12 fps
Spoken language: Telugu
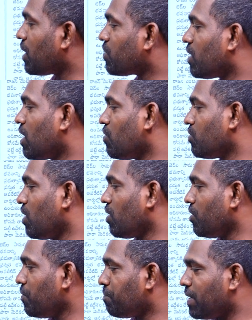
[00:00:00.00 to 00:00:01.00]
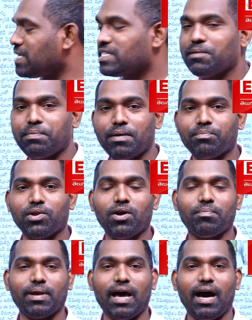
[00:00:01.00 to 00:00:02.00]
ఎక్కువగా ఉన్నారు ఈ పెన్షన్ పెంపు
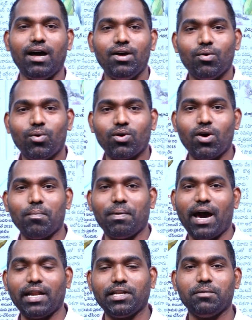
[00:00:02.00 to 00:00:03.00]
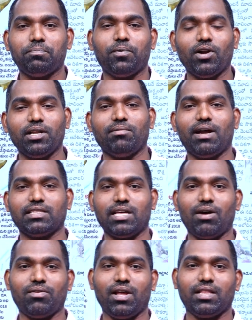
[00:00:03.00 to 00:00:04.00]
లోపల ఒక్కో పార్టీ పోటీ
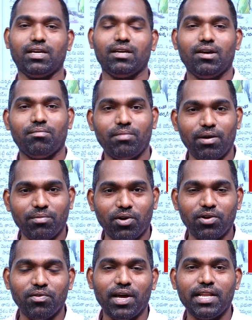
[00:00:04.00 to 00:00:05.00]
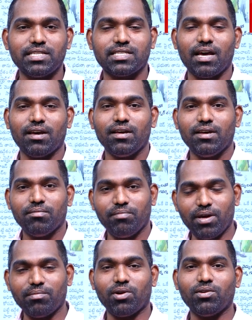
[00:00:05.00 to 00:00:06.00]
పడతా ఉన్నది మేము రెండు వేలు ఇస్తే
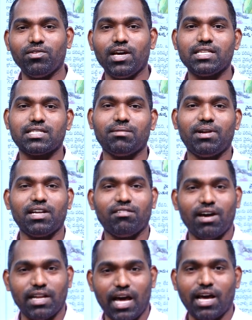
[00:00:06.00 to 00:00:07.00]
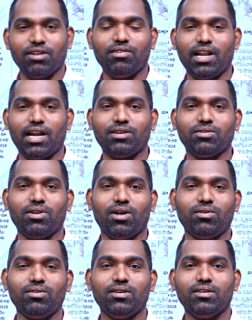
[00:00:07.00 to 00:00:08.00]
మేము రెండు వేలు ఇస్తామంటే వాళ్ళు నాలుగు వేలు
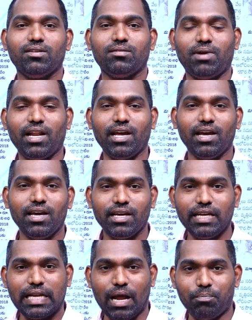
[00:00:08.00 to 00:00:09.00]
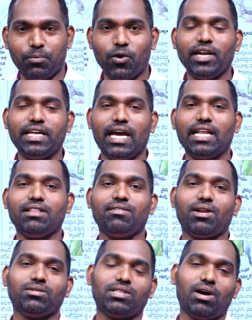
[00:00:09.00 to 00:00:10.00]
అంటున్నారు మరి ఇట్లా పోటీ అనేది
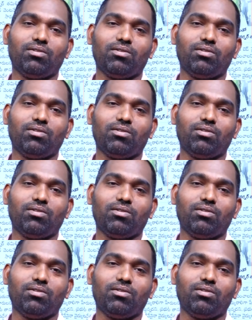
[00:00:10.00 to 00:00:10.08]
పెరుగుతూ